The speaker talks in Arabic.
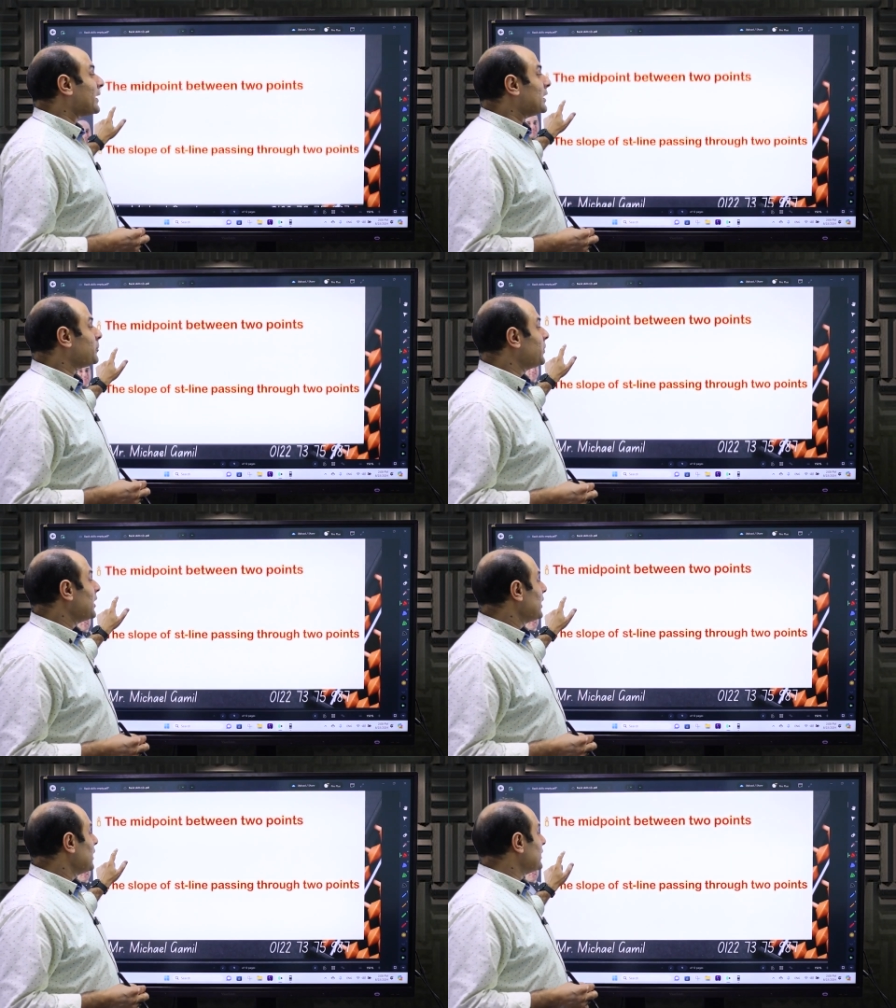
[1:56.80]
اجيب
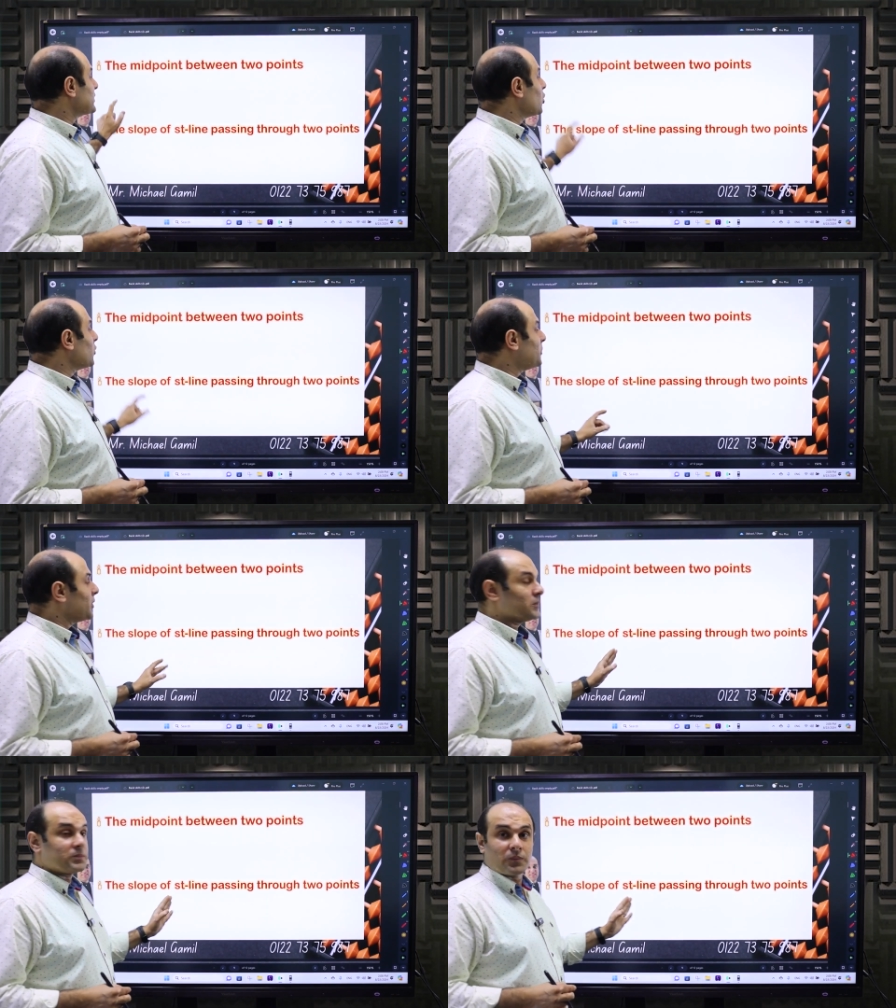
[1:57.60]

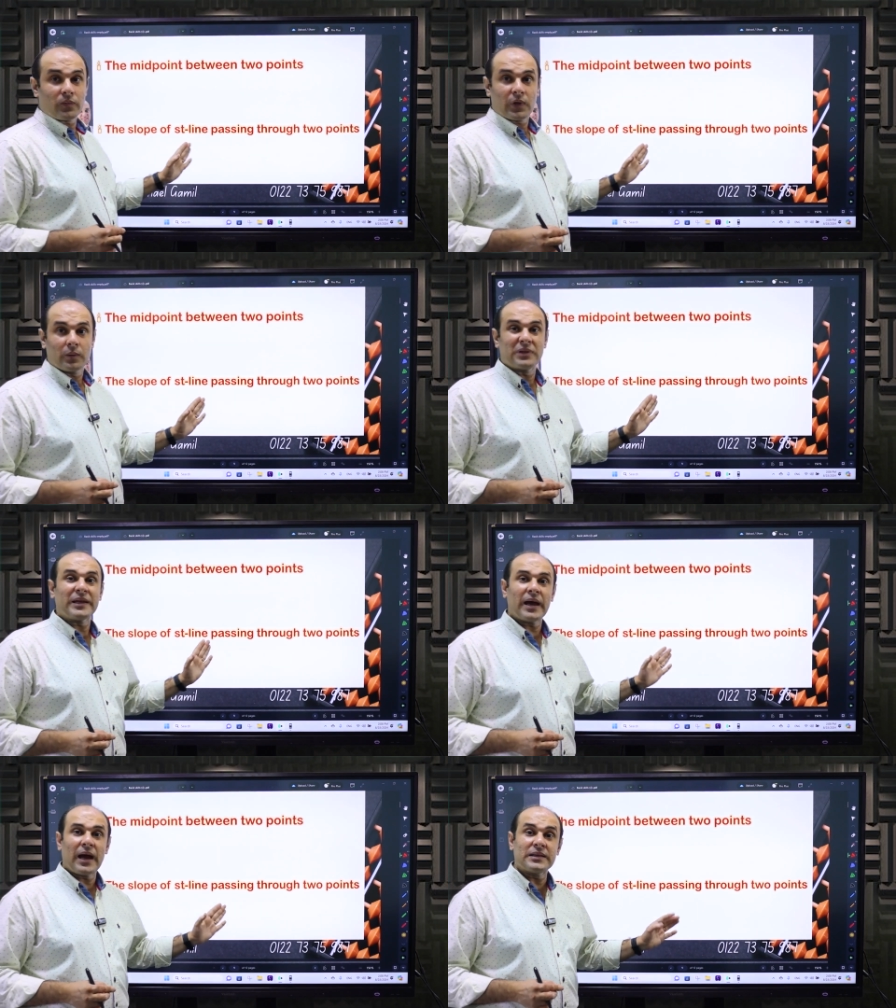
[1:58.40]
السلوب
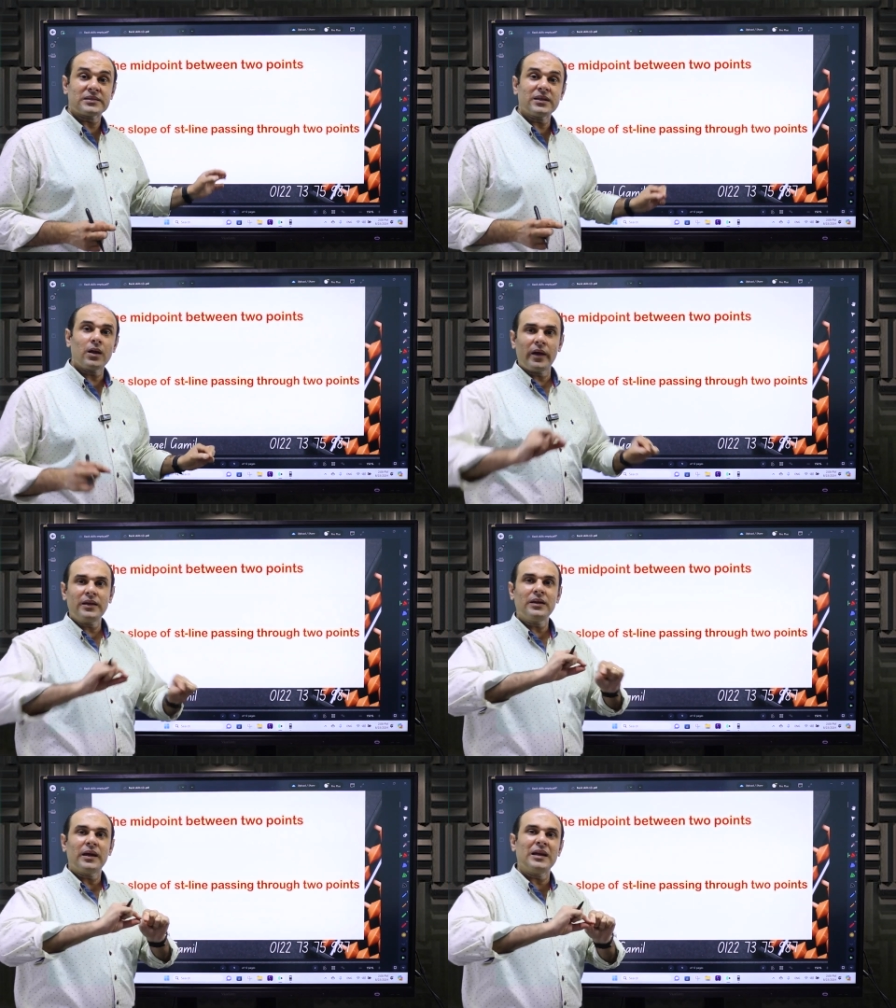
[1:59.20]
بتاع الستيت
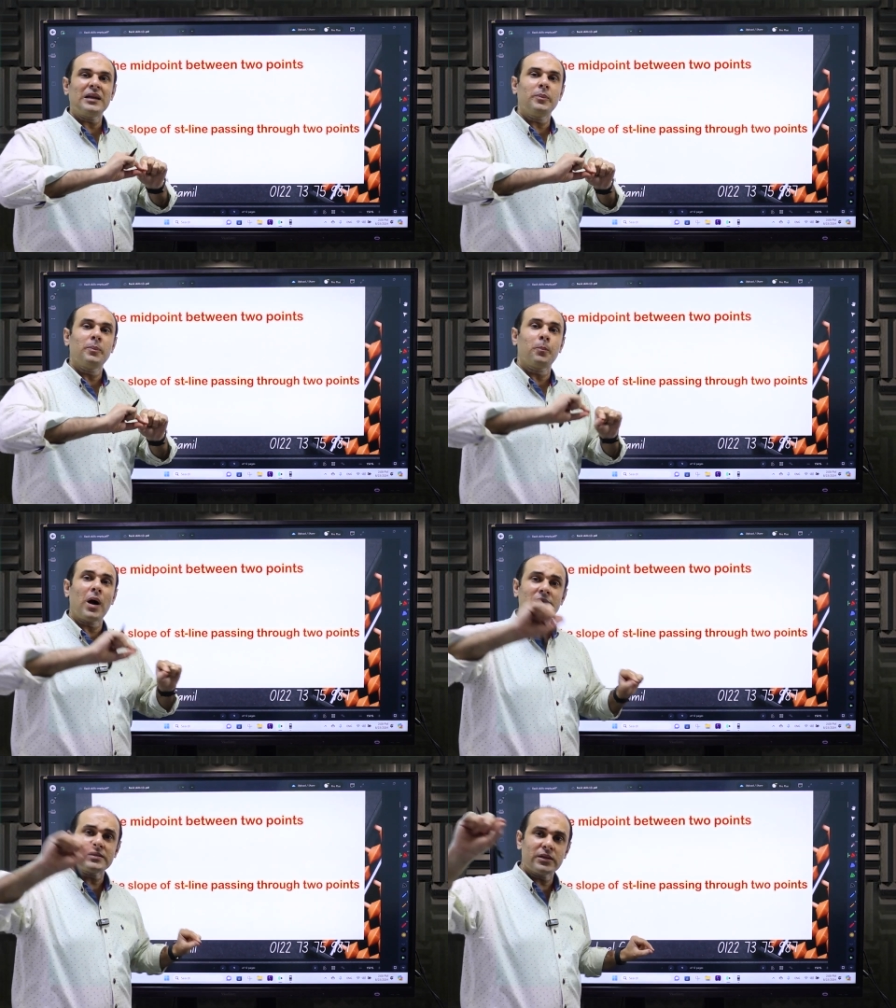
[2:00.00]
لاين اللي
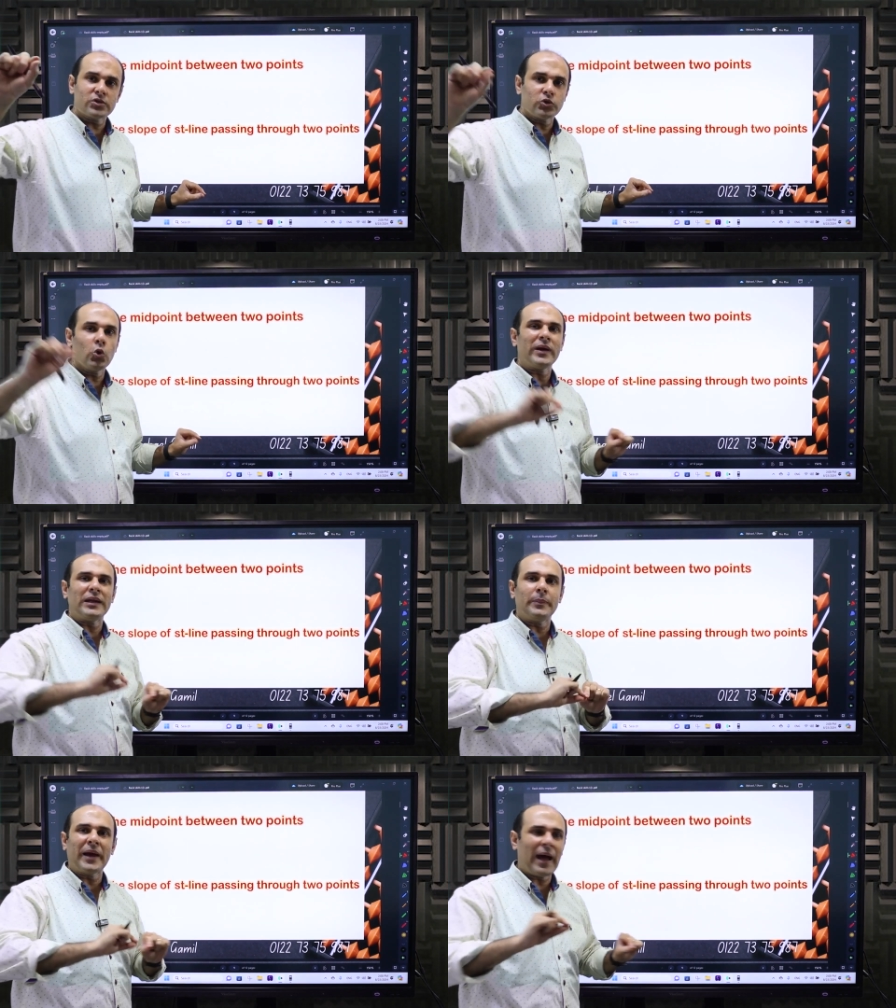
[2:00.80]
باسنج ثرو
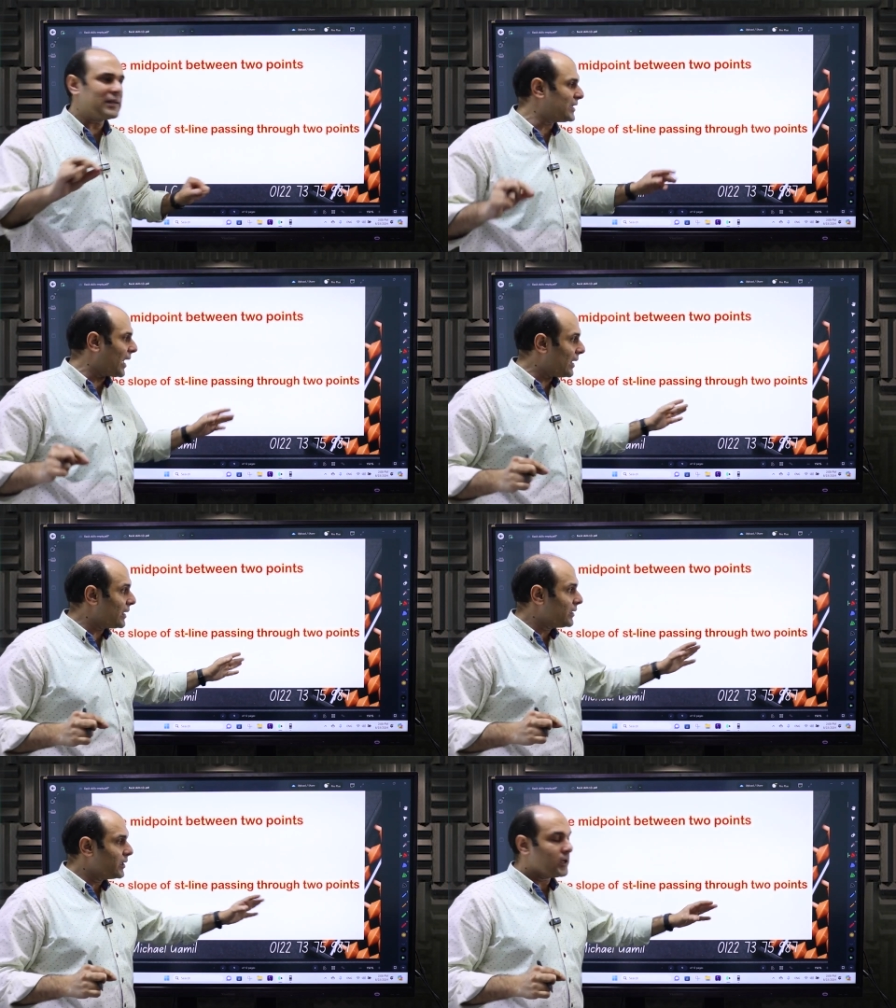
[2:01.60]
اللي بيعدي
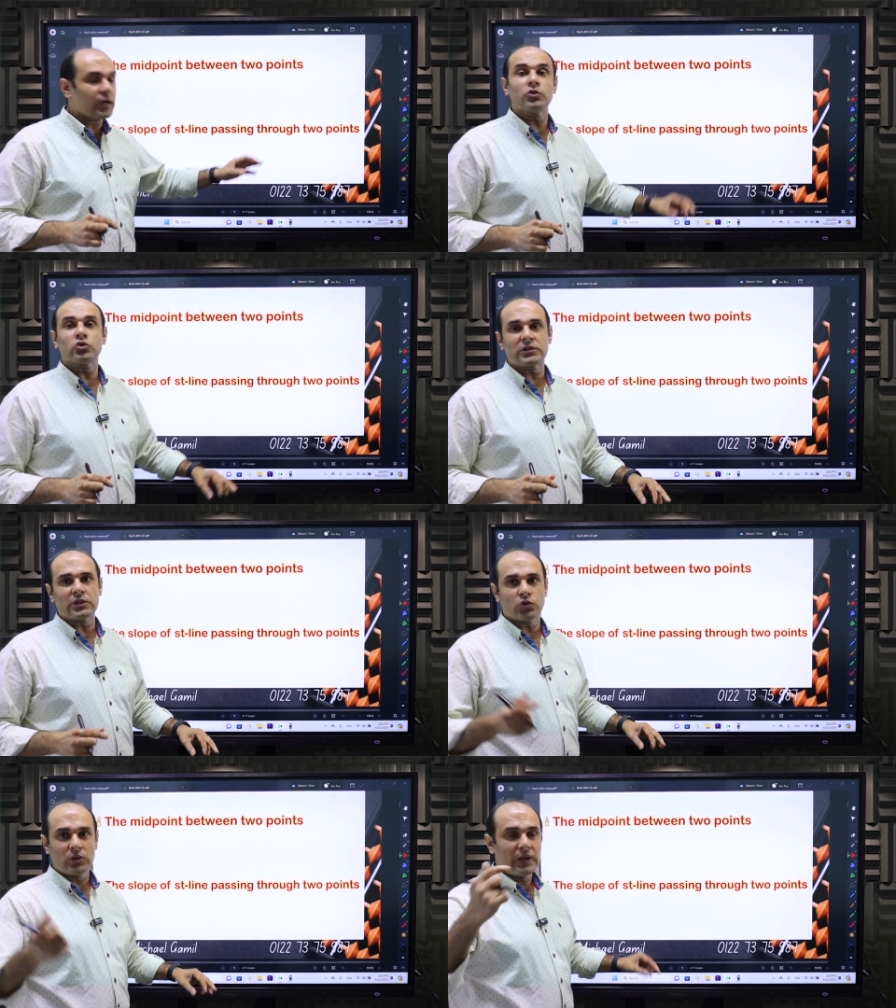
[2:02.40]
على
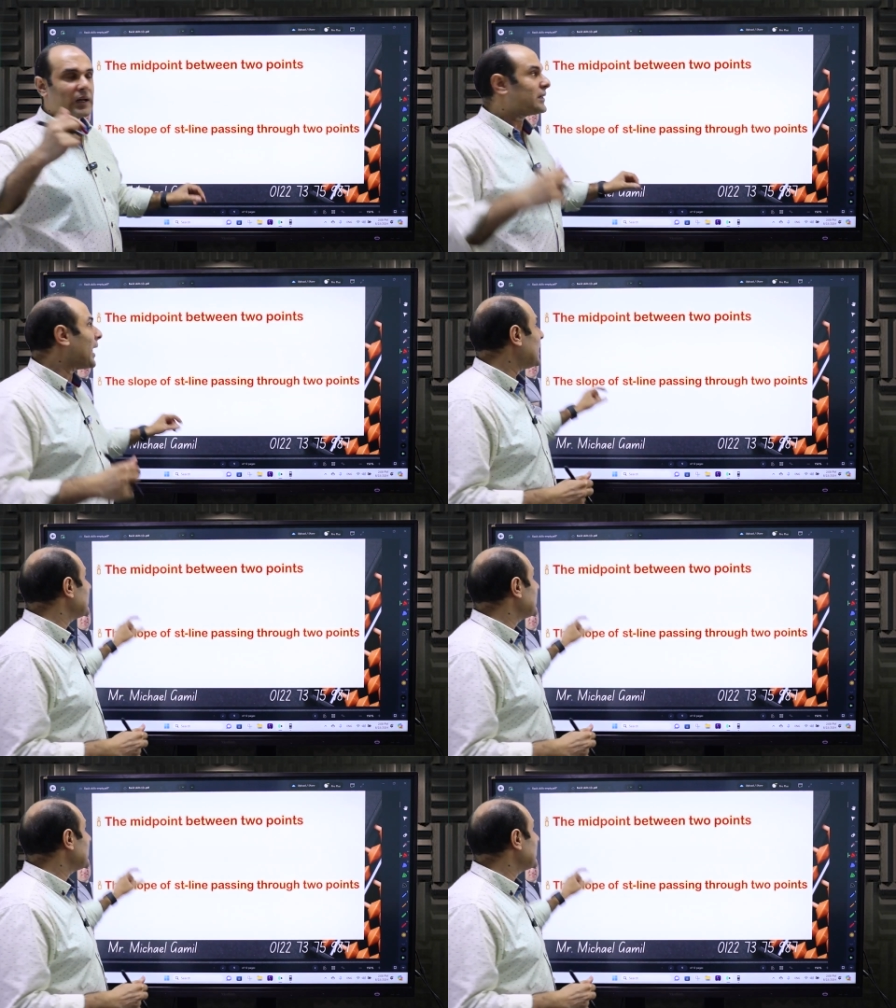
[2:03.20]
النقطتين دول تعال